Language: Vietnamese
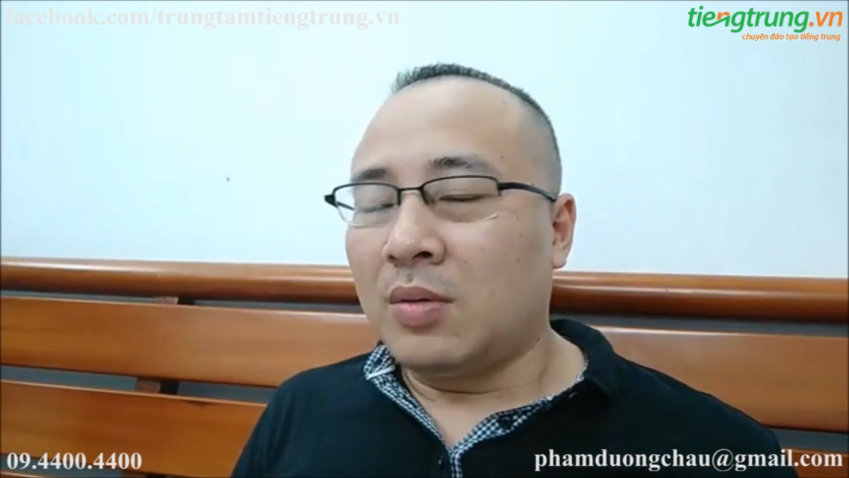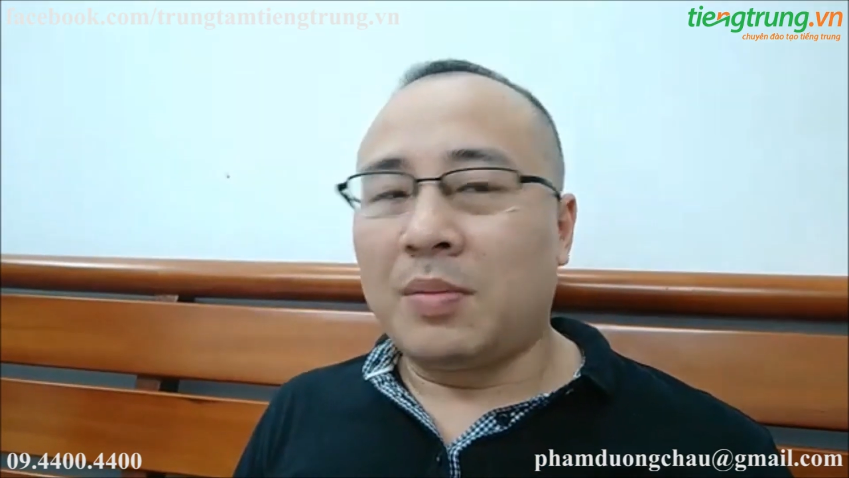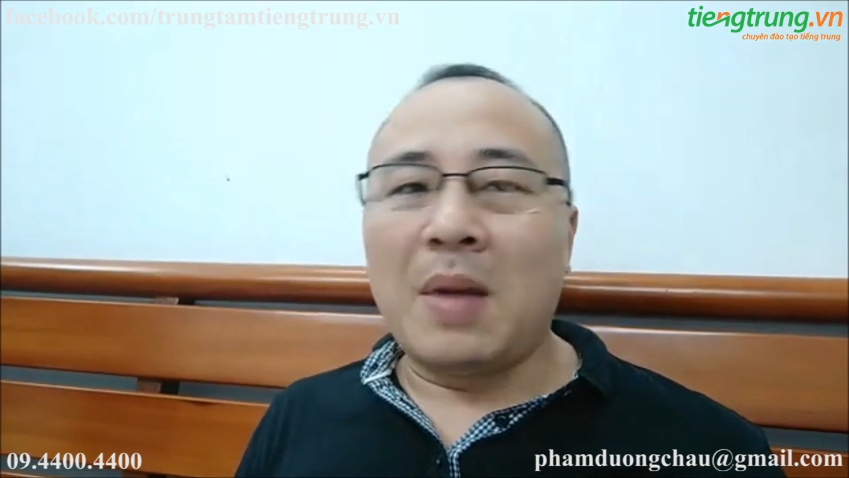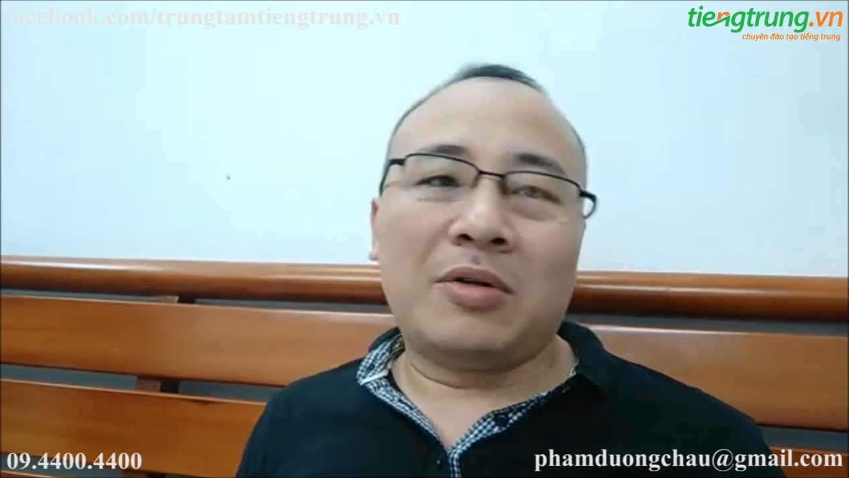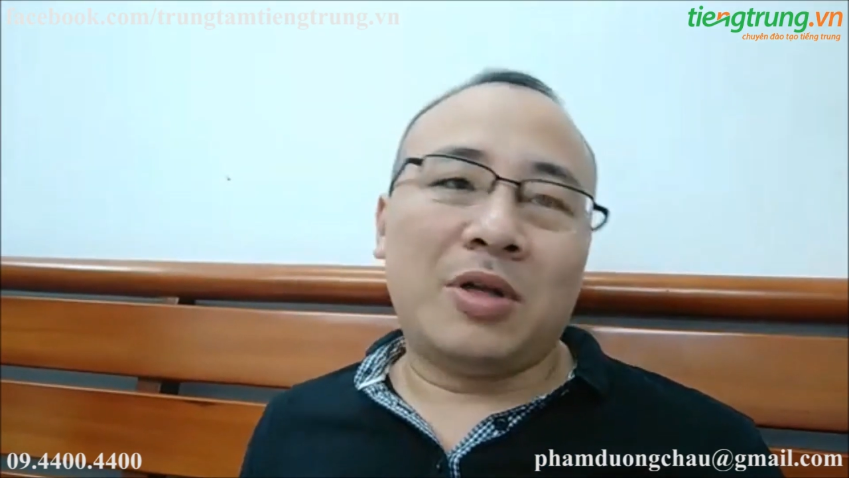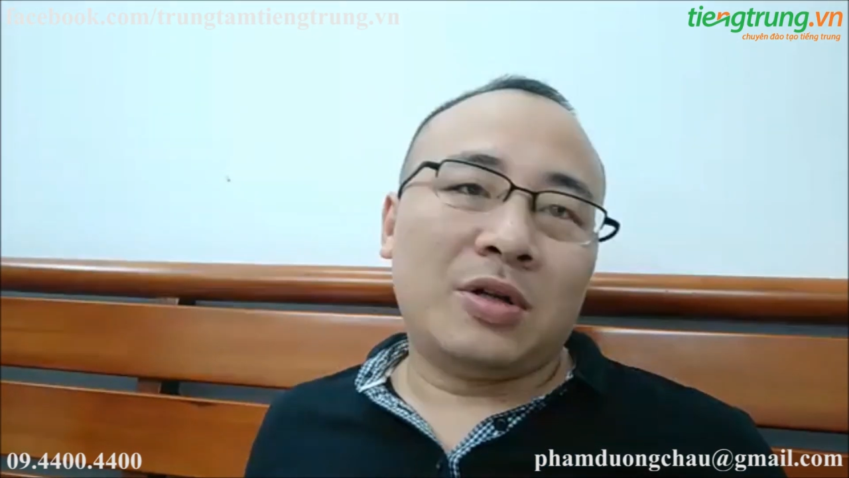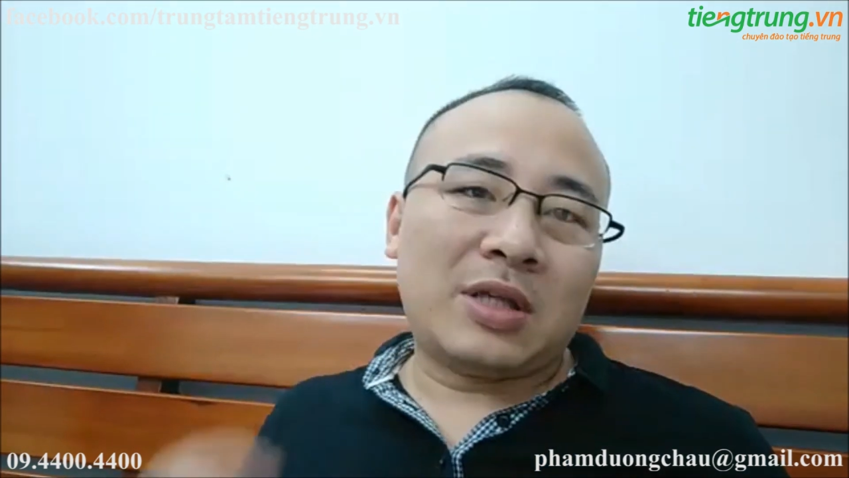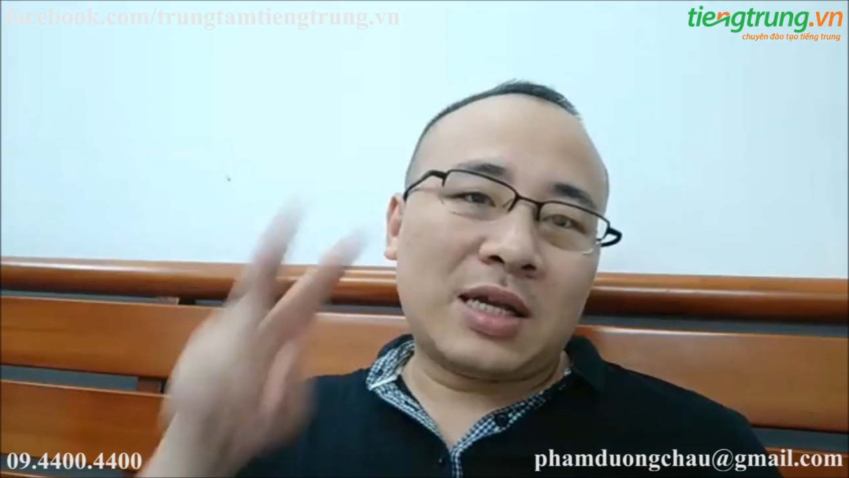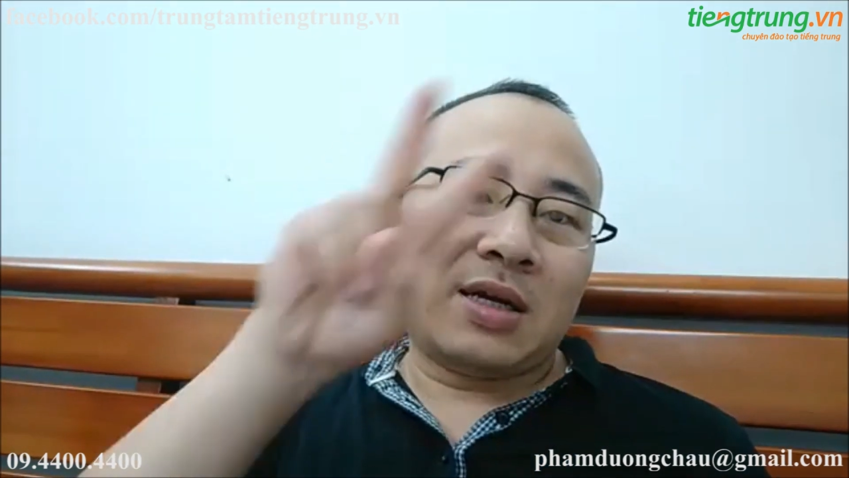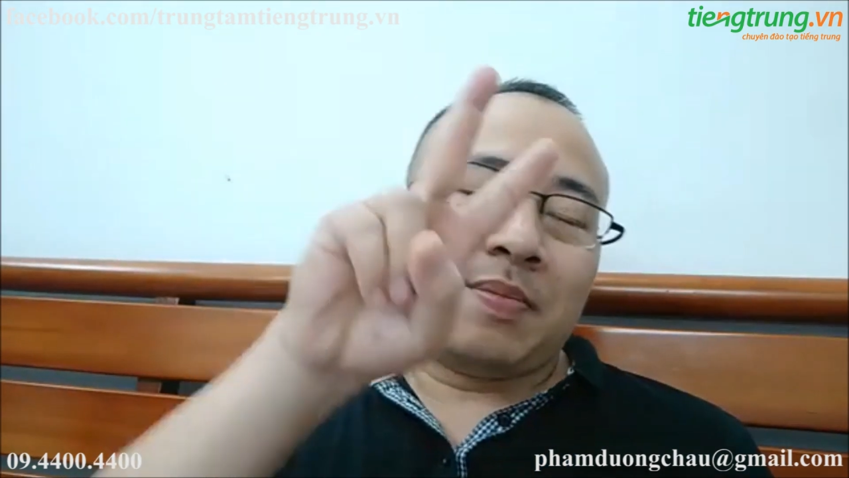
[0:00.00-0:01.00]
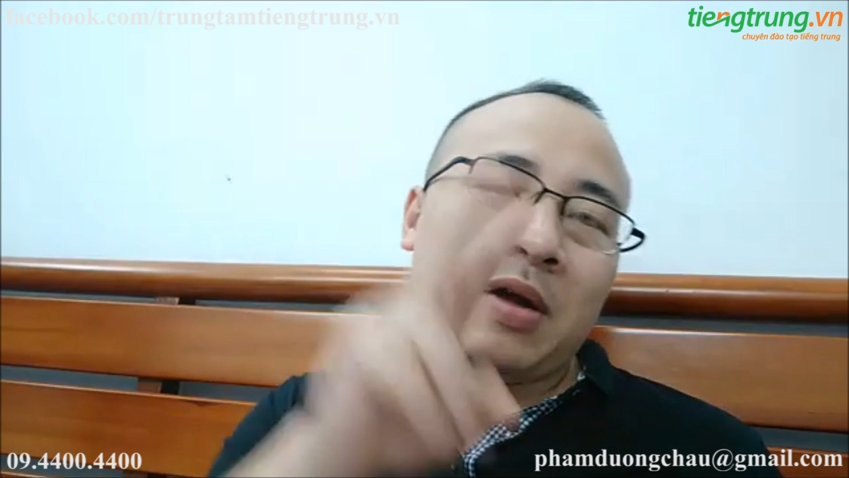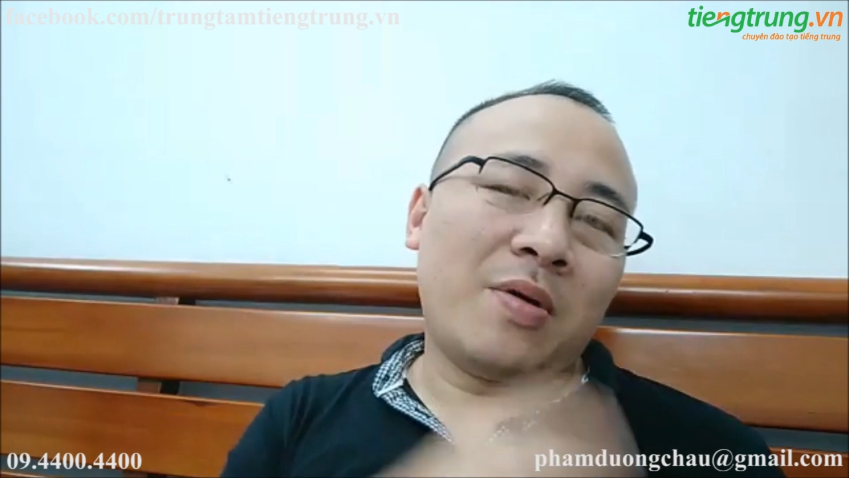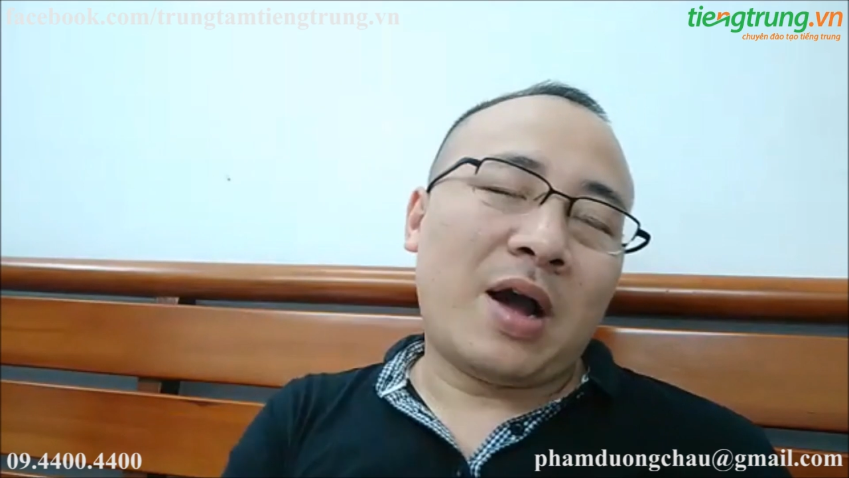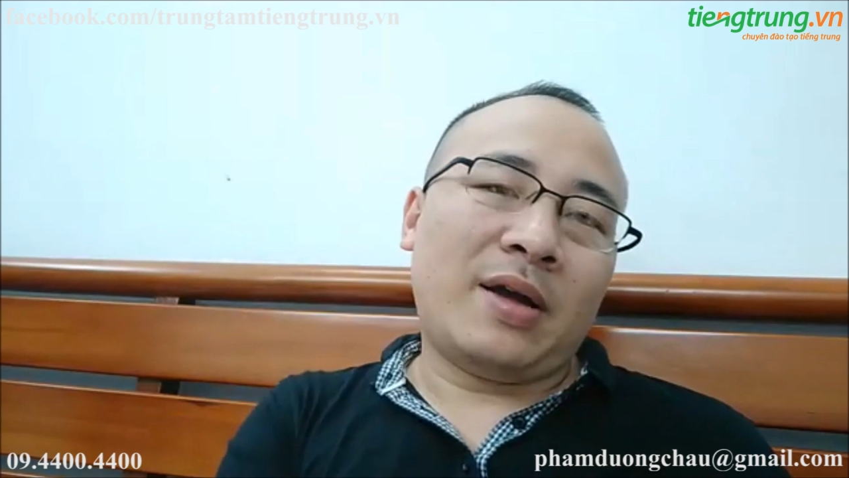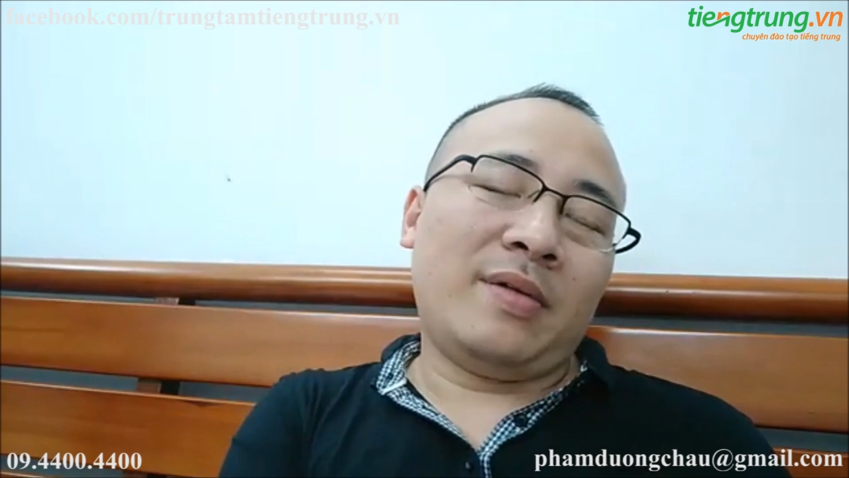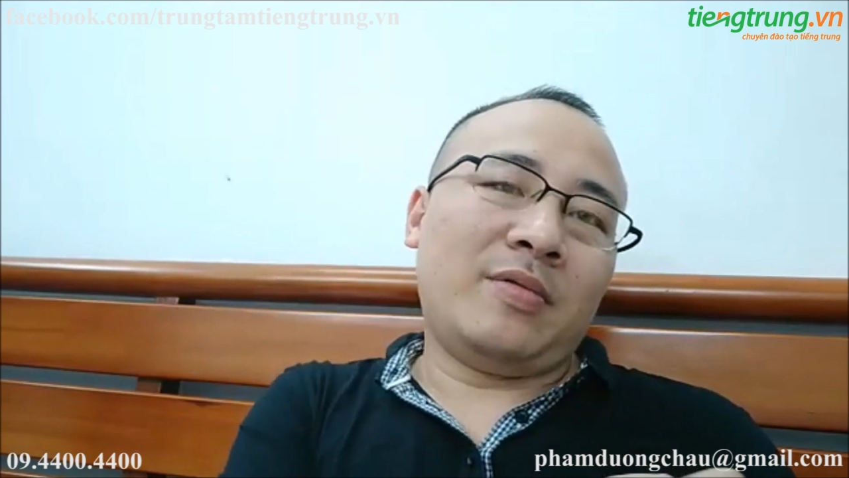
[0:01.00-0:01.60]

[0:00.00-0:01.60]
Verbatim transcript: Bánh bao thì nó tách ra hai loại,